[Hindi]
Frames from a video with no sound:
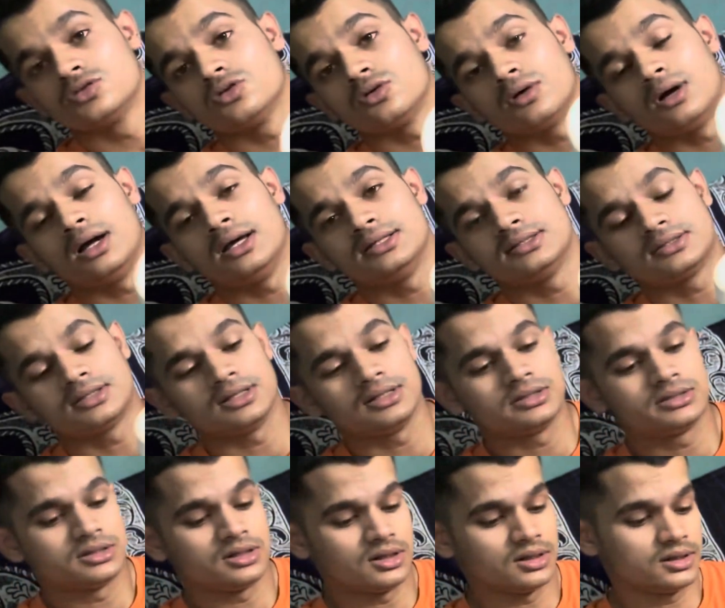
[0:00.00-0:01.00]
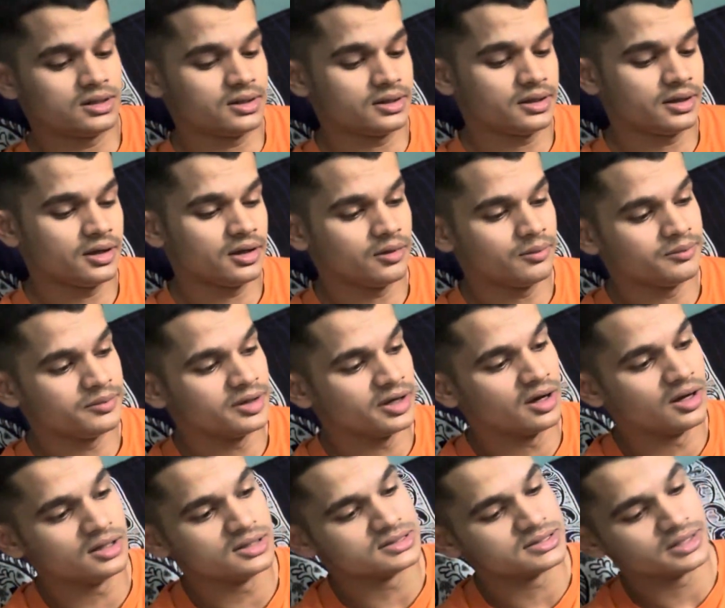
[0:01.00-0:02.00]
सो कल स्टार्ट करेंगे हम
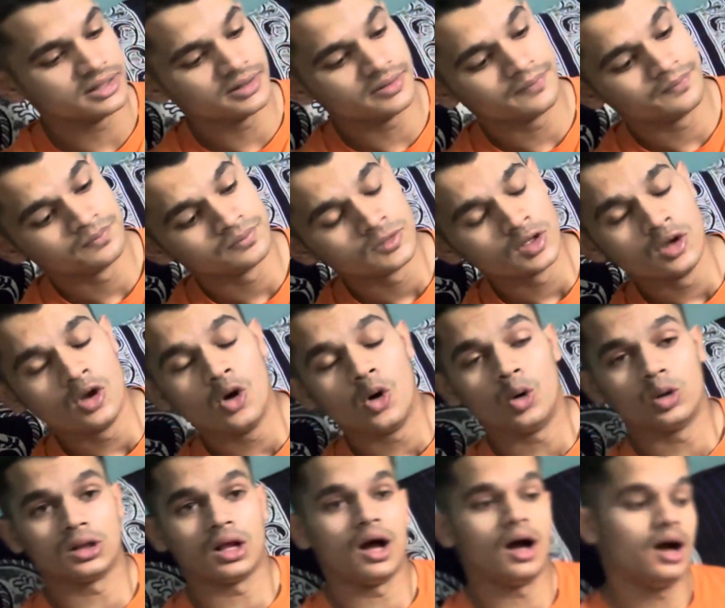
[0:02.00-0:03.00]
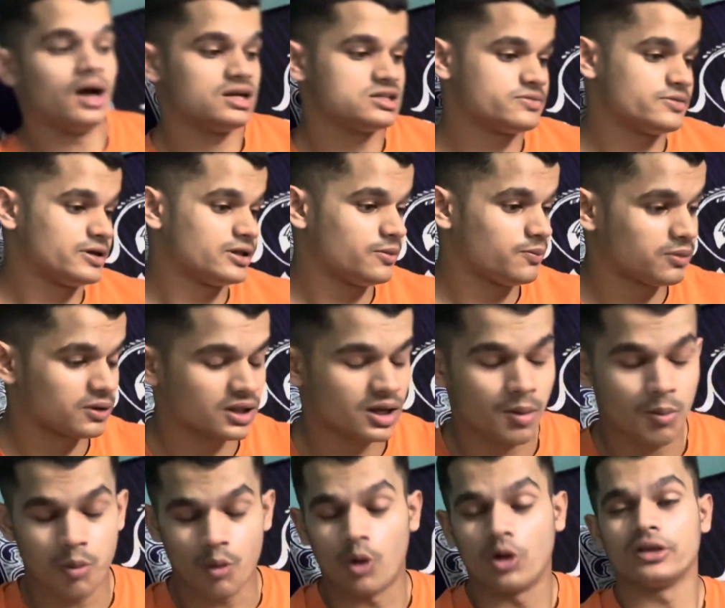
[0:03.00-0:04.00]
यहाँ से और आज मैंने पढ़ा
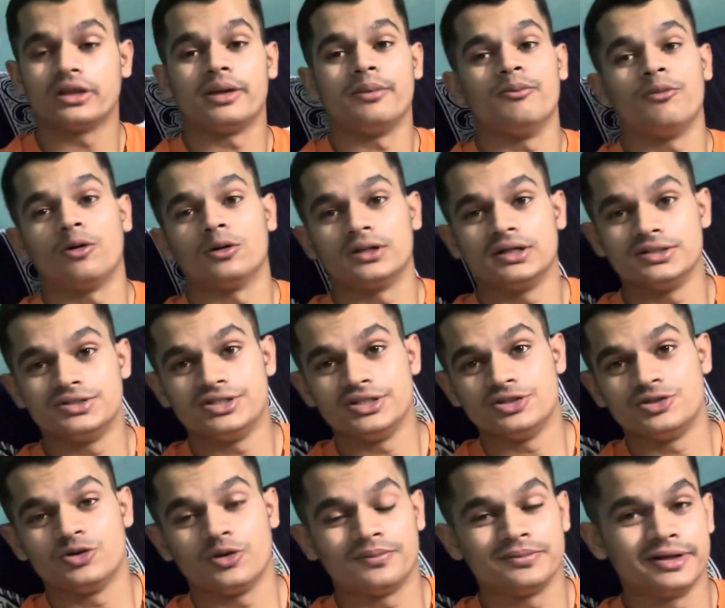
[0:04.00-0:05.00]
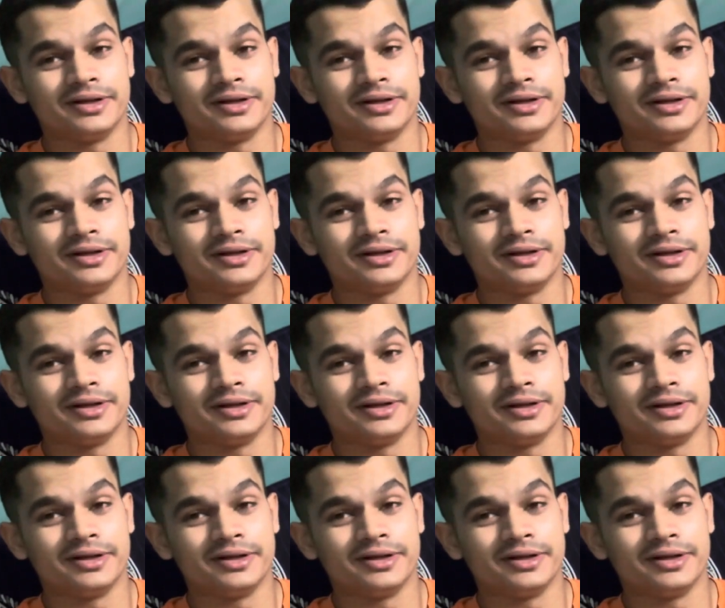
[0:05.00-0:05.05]
बहुत ही इंपॉर्टेंट चीज़ जो हम